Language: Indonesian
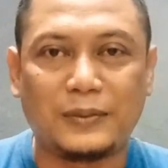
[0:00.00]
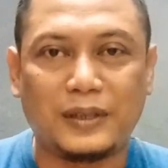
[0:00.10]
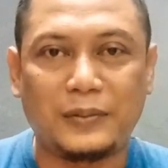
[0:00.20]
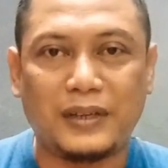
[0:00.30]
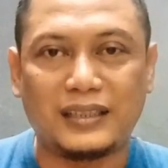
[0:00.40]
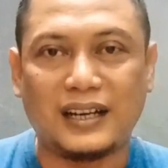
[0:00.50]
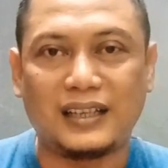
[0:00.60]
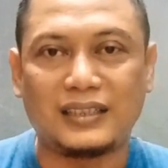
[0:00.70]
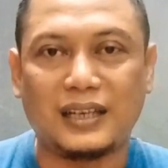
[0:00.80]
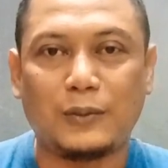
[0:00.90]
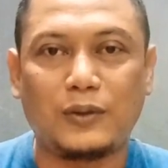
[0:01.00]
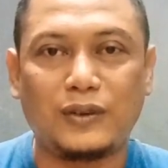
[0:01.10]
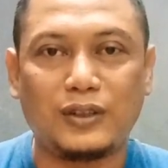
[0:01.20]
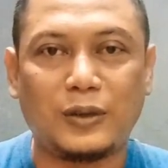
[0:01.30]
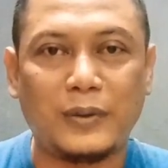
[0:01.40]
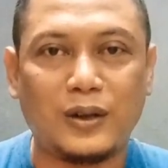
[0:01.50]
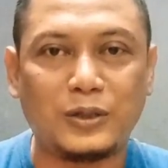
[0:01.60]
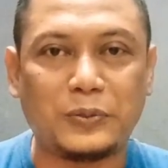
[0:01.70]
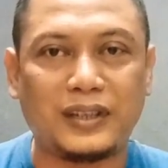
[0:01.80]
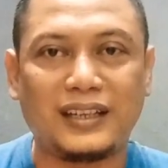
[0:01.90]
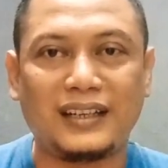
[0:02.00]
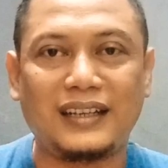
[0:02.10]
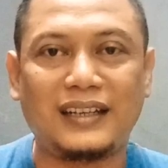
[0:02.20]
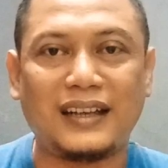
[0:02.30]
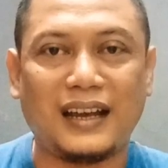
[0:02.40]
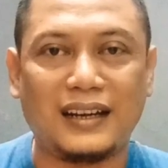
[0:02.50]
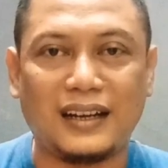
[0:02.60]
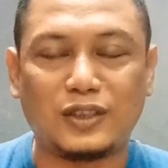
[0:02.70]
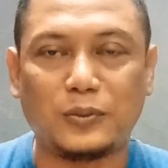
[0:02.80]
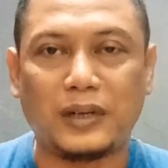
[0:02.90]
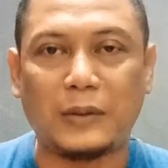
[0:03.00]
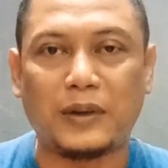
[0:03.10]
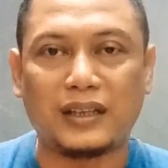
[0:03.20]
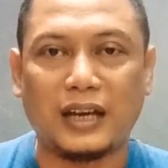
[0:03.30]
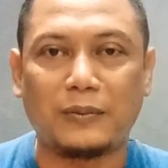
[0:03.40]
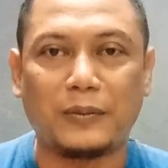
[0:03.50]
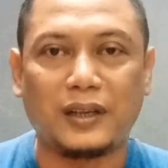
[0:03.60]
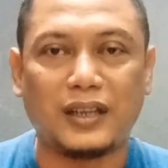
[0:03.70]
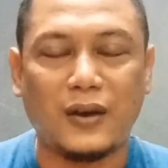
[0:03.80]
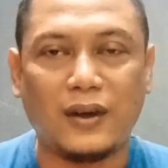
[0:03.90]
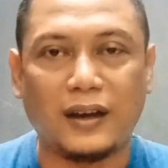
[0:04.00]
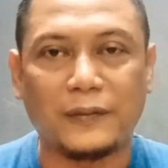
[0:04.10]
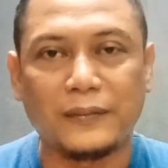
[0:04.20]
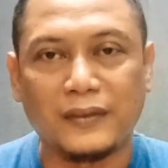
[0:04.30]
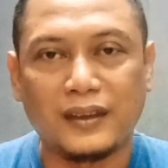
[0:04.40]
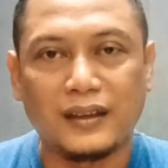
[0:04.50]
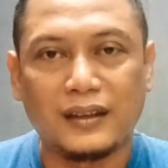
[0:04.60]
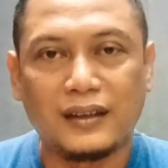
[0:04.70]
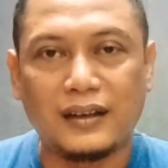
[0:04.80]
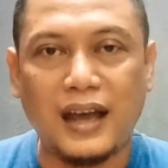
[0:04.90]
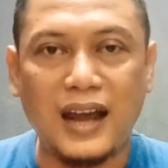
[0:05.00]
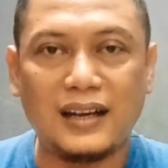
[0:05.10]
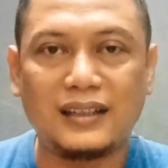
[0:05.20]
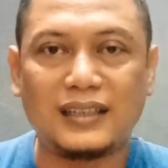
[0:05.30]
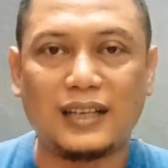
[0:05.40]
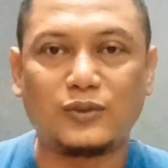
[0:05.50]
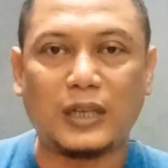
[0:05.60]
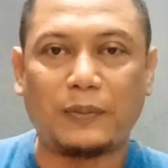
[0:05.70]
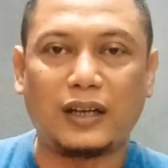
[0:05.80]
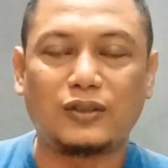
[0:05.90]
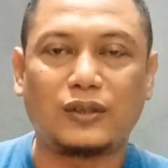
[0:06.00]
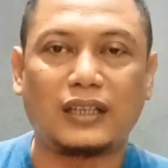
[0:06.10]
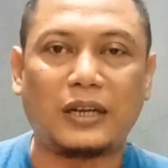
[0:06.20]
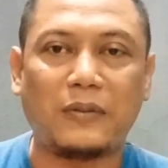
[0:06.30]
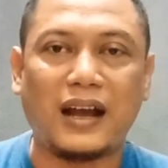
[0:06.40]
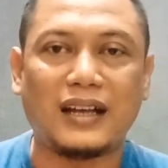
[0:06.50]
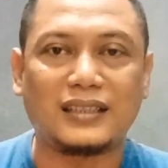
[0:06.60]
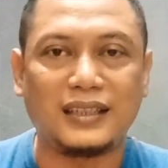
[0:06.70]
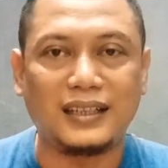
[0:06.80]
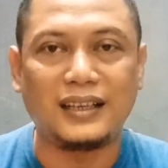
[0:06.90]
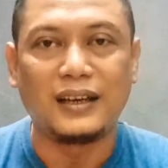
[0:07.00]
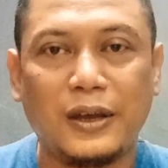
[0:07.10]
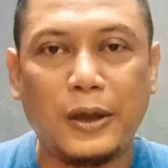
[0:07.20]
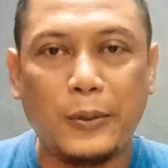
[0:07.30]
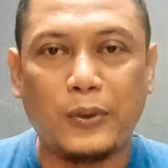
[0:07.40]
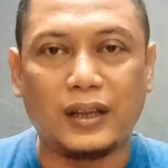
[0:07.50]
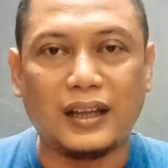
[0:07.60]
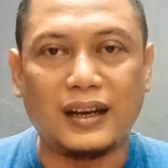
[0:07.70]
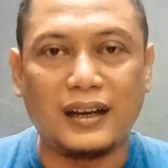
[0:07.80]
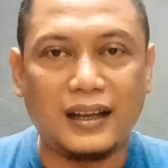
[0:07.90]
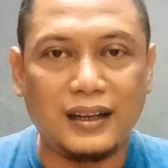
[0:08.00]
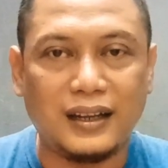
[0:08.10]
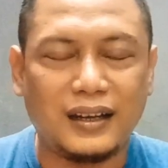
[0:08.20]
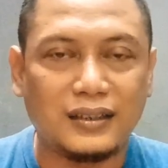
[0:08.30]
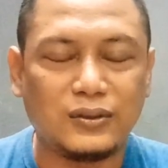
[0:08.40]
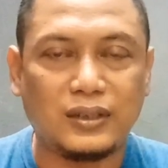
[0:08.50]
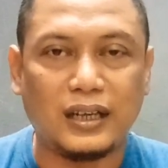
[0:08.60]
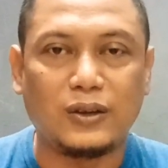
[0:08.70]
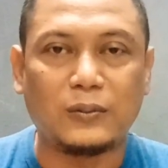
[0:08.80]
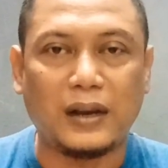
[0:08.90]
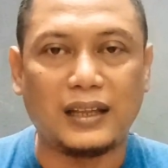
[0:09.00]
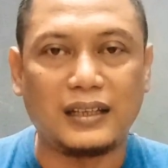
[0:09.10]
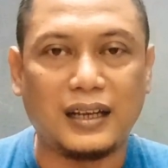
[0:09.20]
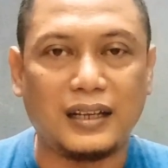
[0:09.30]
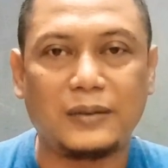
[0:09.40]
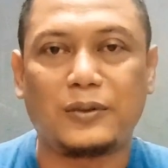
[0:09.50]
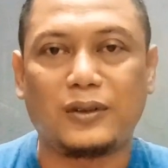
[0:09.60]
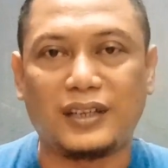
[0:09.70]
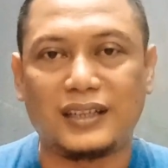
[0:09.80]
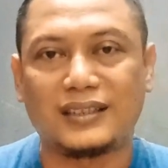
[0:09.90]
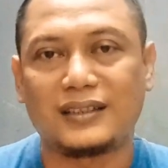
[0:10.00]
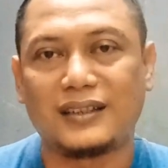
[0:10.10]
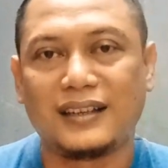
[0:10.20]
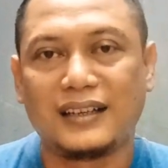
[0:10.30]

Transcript: seperti biasa ketika saya upload video terbaru seperti ini, Anda langsung mendapatkan pemberitahuan. Dan saya ucapkan juga terima kasih buat Anda yang sudah ikut pelatihan hipnotis.